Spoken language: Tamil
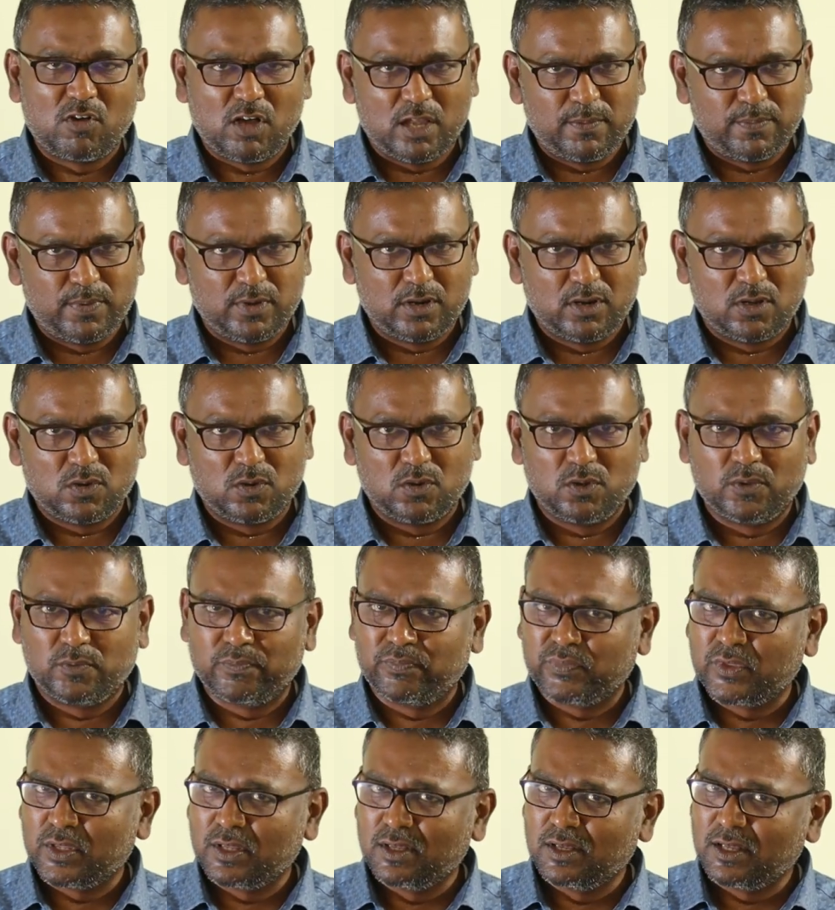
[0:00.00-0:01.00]
வாய்ப்பு
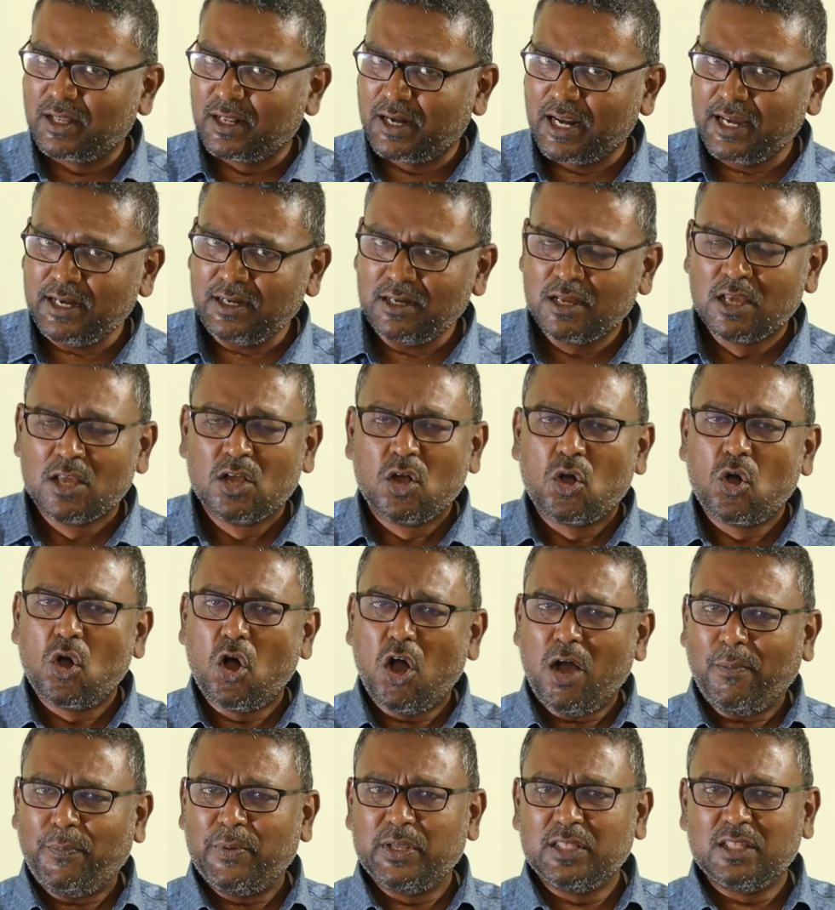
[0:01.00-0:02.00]
இருக்கும் ரைட்
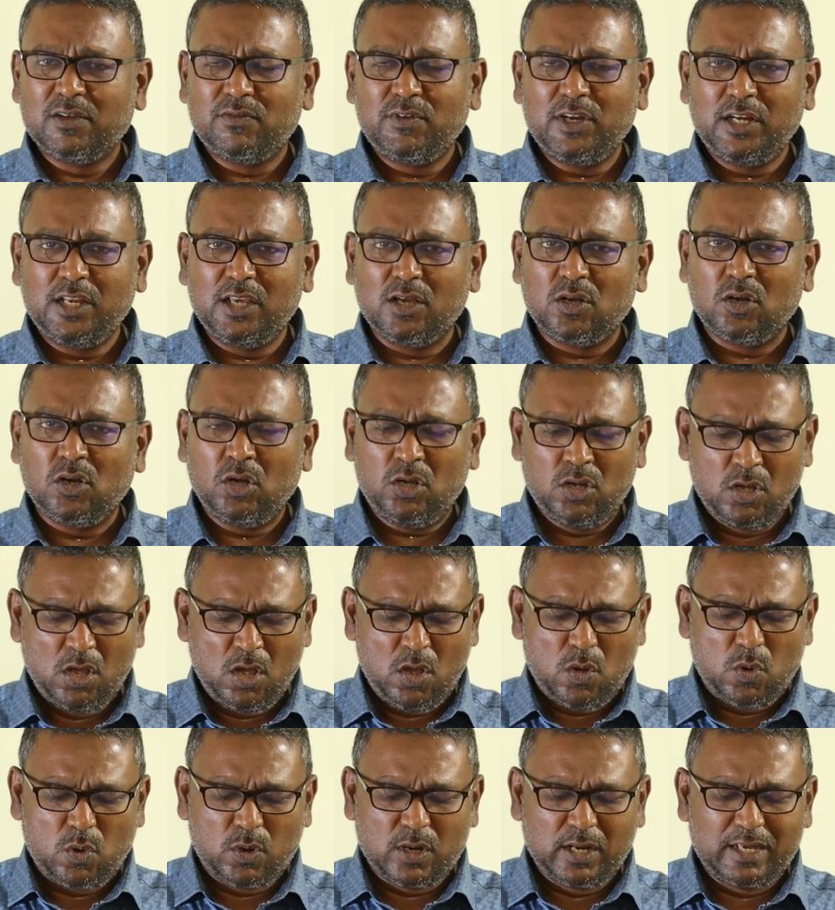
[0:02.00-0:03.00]
ஹோப் இந்த வீடியோ
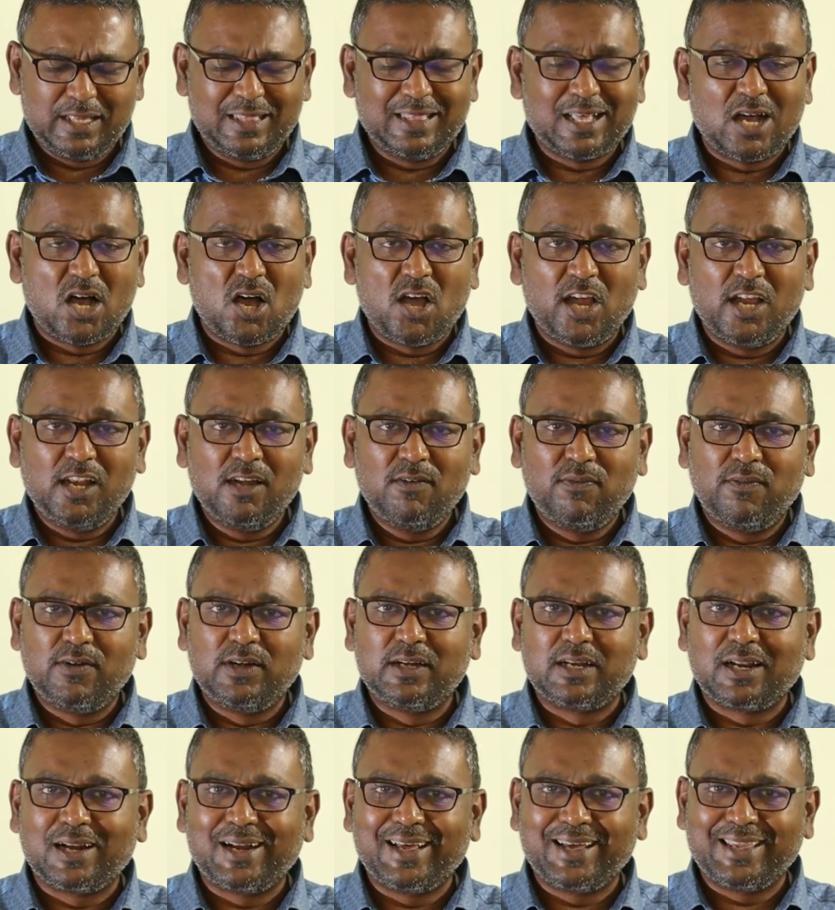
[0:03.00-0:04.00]
உங்களுக்கு இந்த ஆயில்
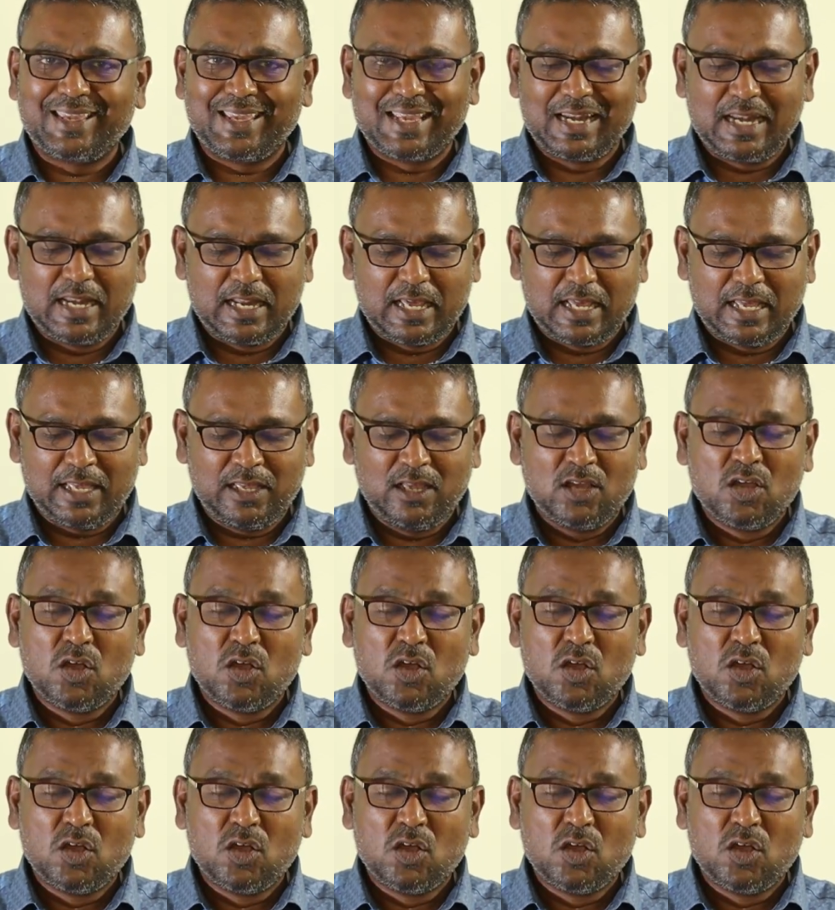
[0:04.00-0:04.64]
ஃபில்டர்னா என்ன